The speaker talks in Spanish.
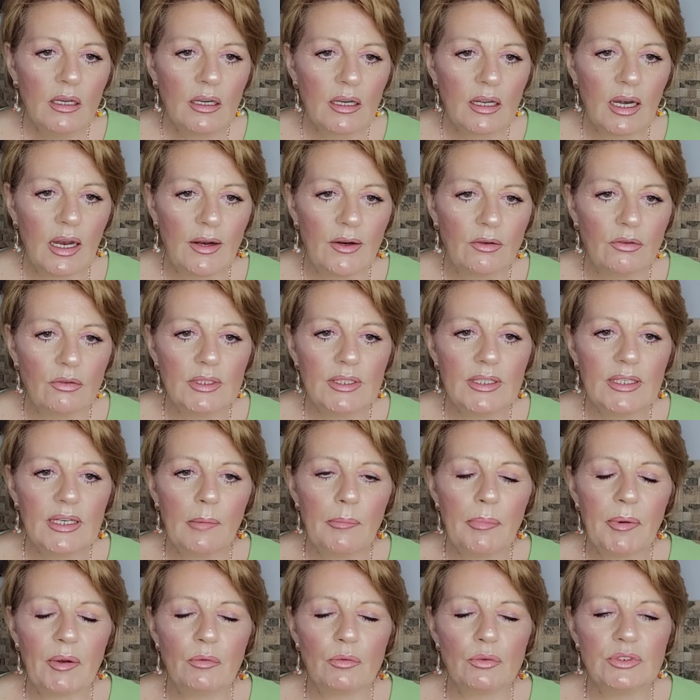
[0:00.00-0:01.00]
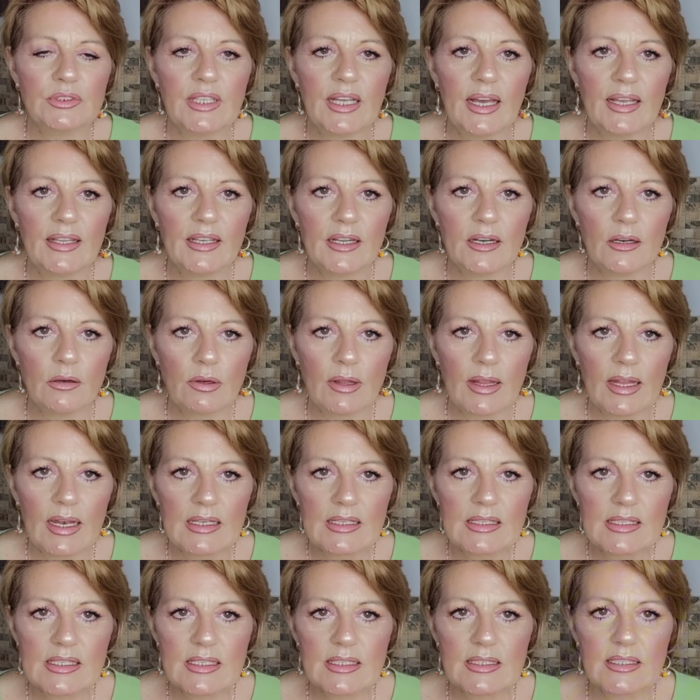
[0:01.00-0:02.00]
Claro, y la pregunté ayer a una de
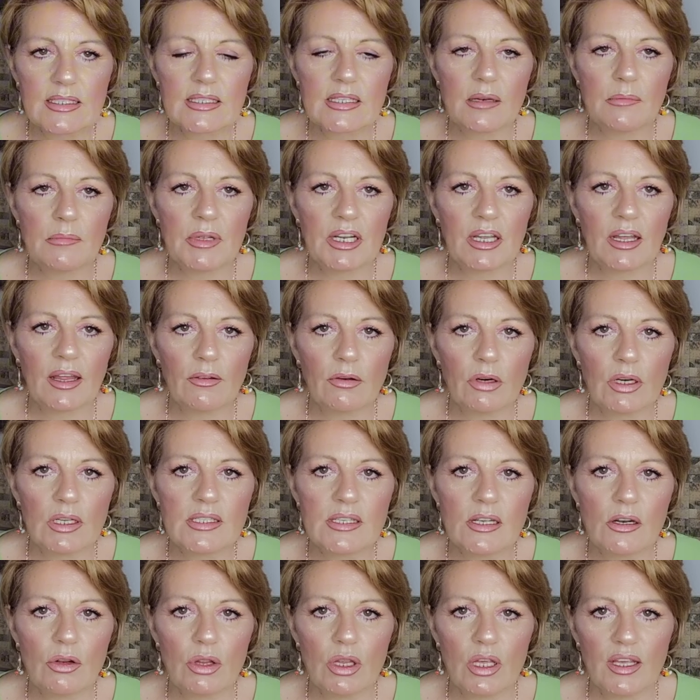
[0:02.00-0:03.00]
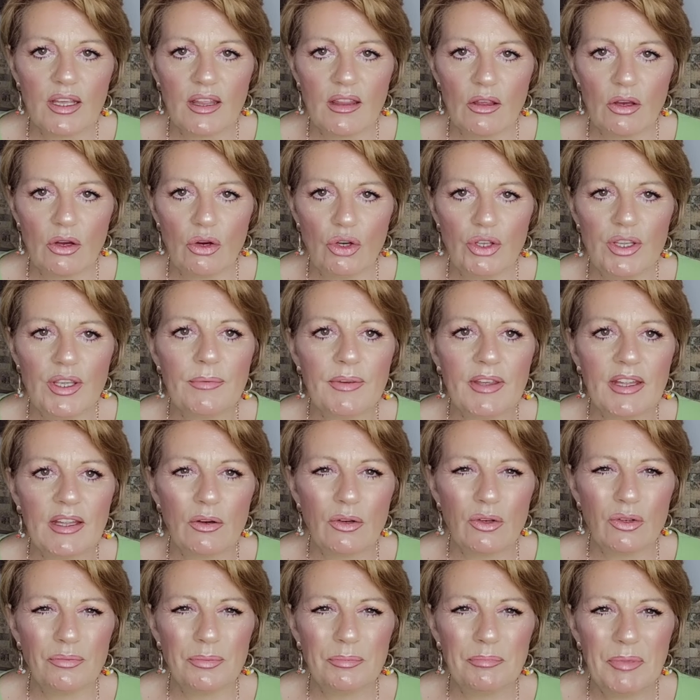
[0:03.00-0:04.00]
las chiquitas del Mercadona y se lo dije, digo, oye,
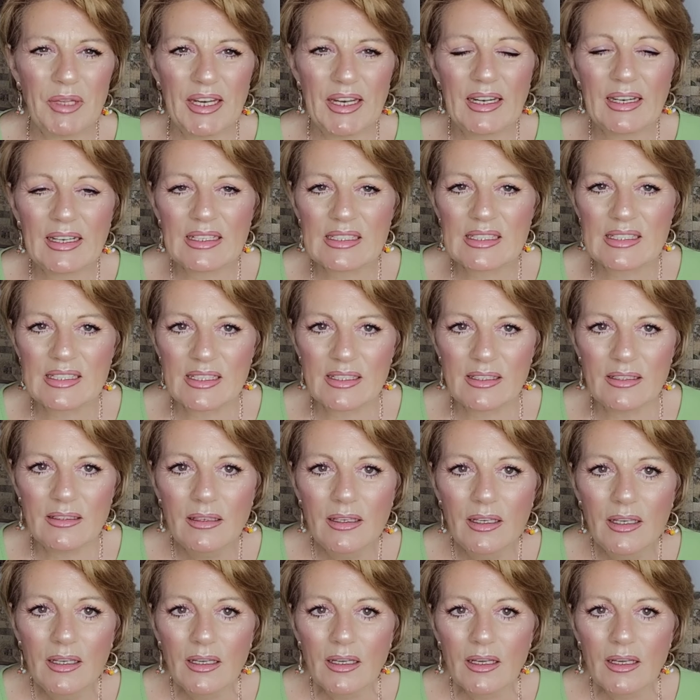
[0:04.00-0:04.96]
digo, ¿vienen así?